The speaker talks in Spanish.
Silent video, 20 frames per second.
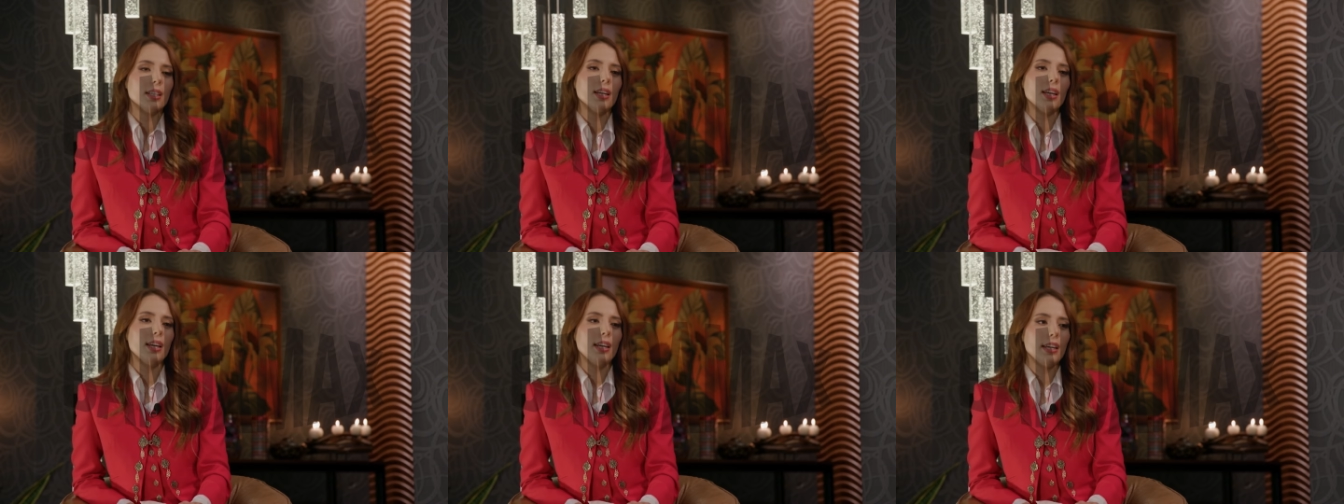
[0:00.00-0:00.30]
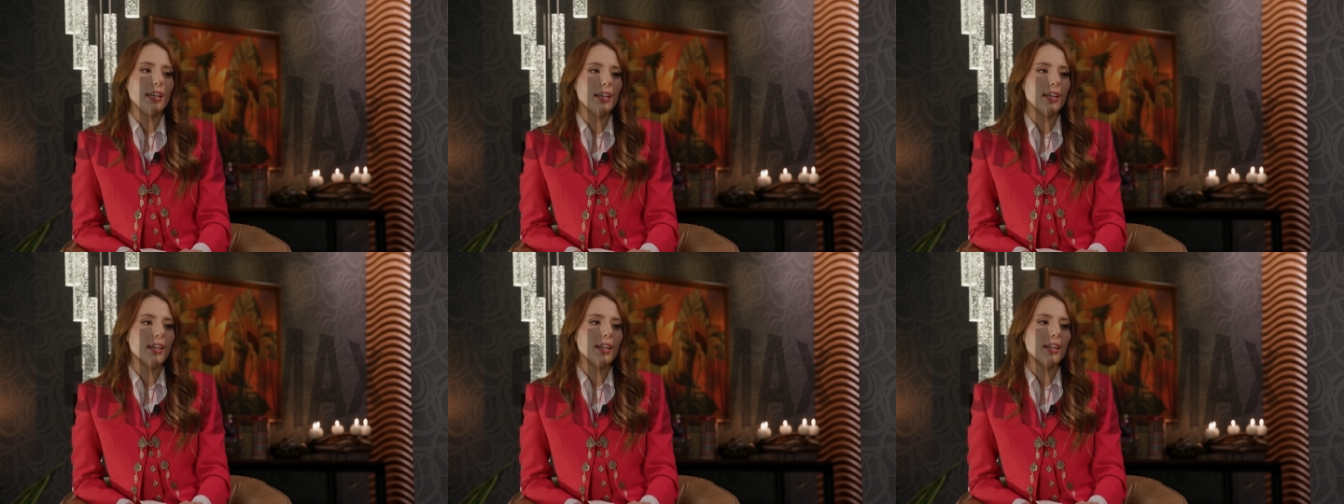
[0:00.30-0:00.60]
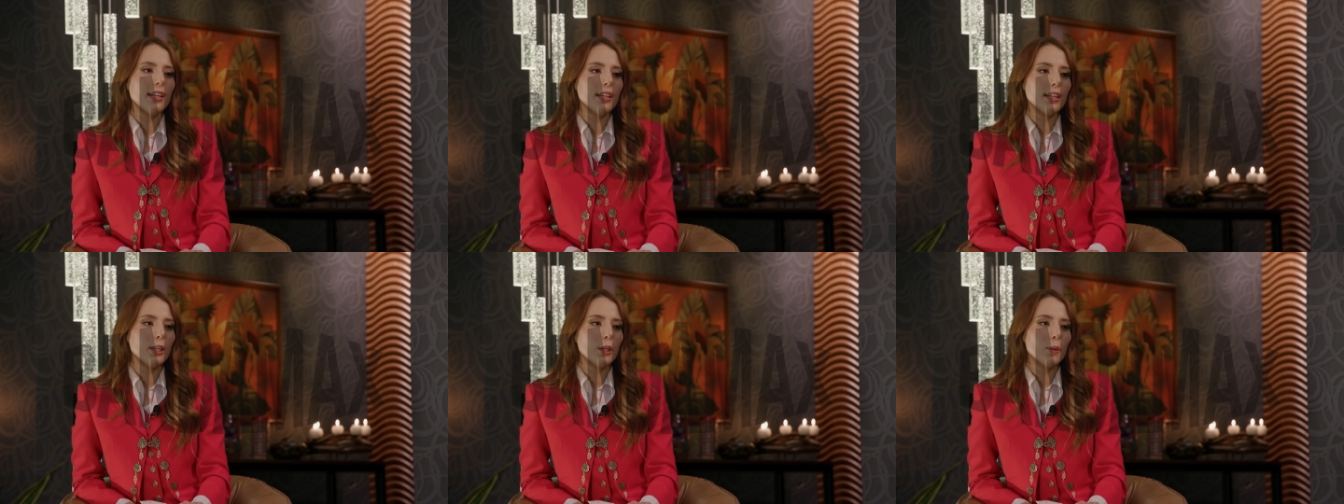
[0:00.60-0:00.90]

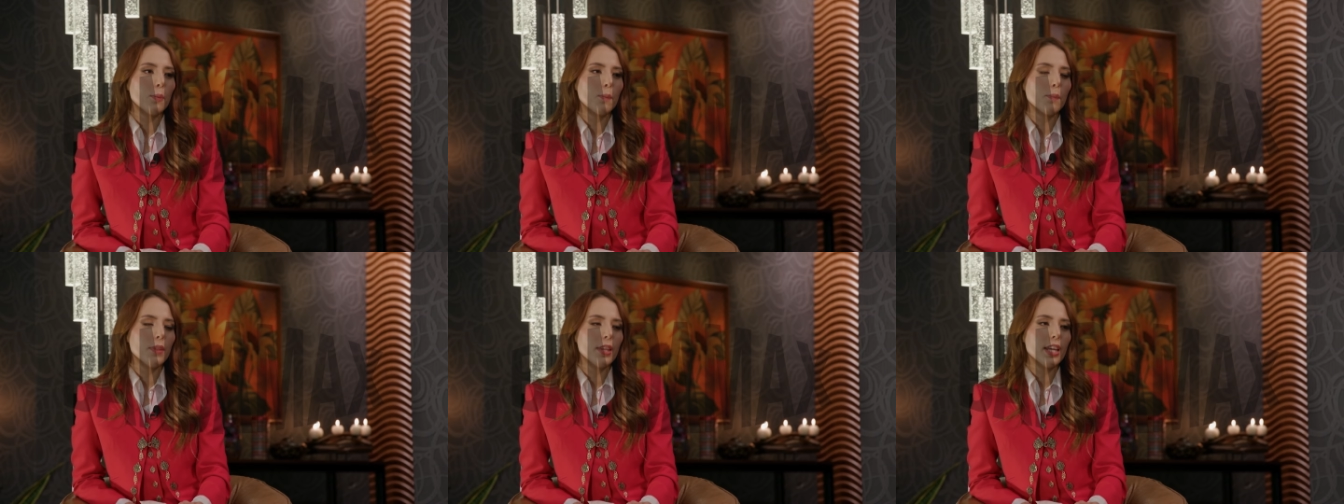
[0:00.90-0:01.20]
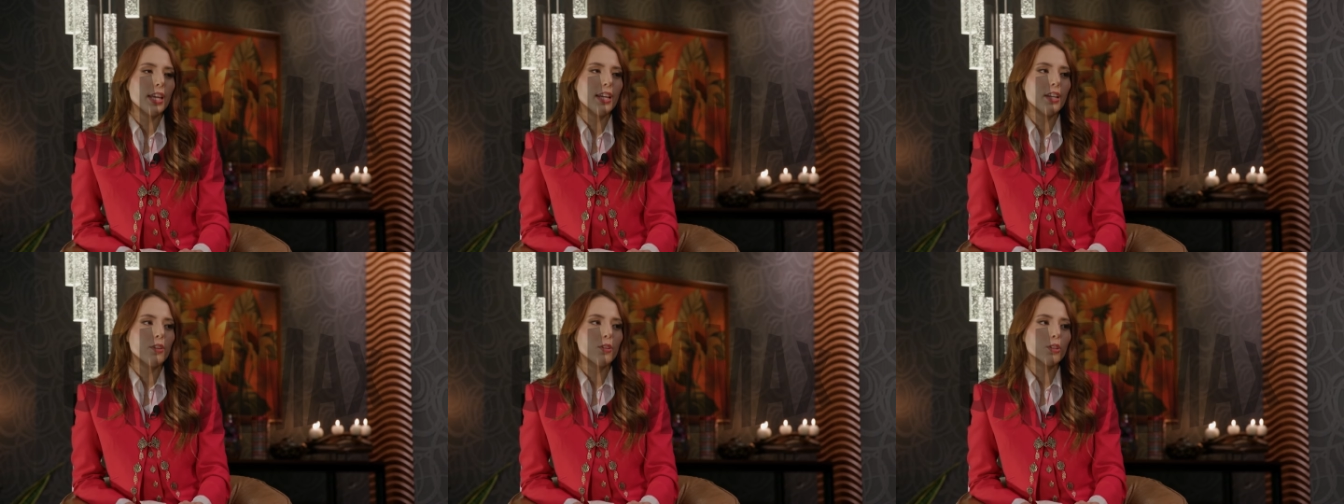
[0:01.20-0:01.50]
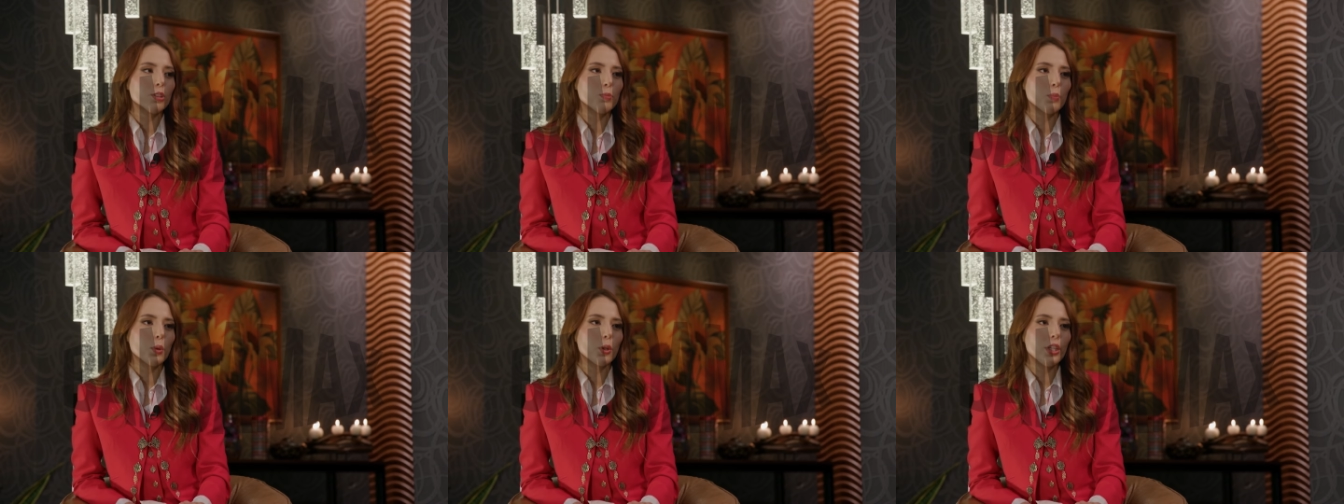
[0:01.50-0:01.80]
Eh, él
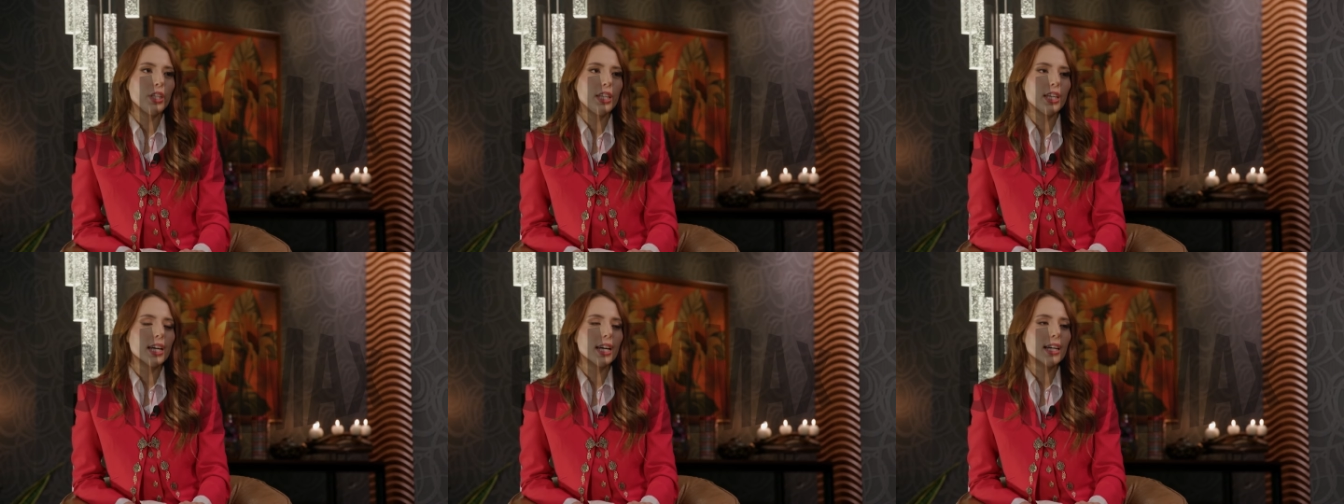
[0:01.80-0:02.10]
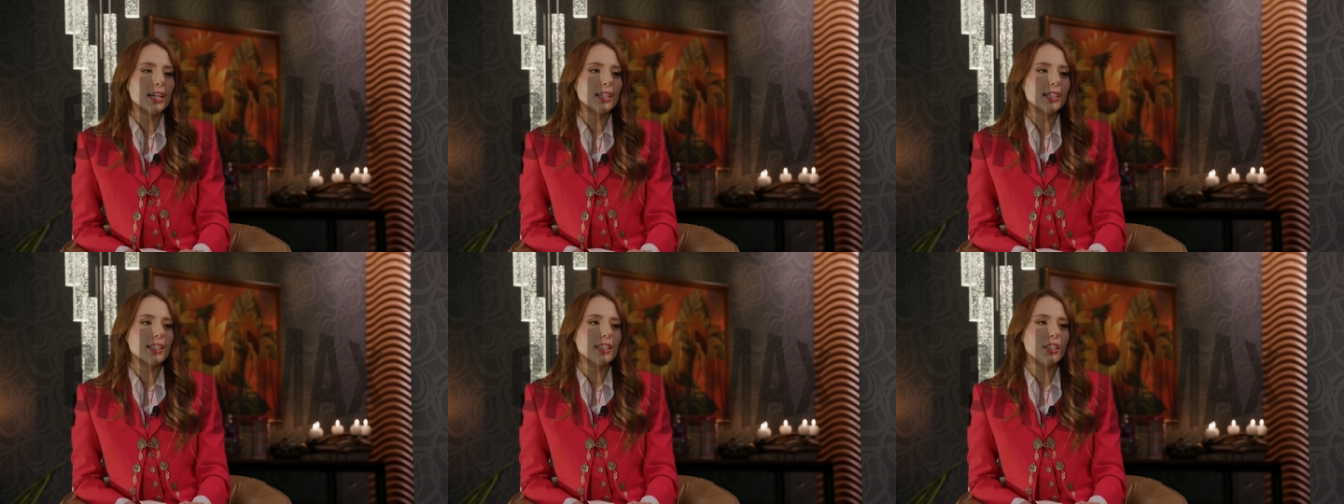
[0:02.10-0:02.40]
nos ponía,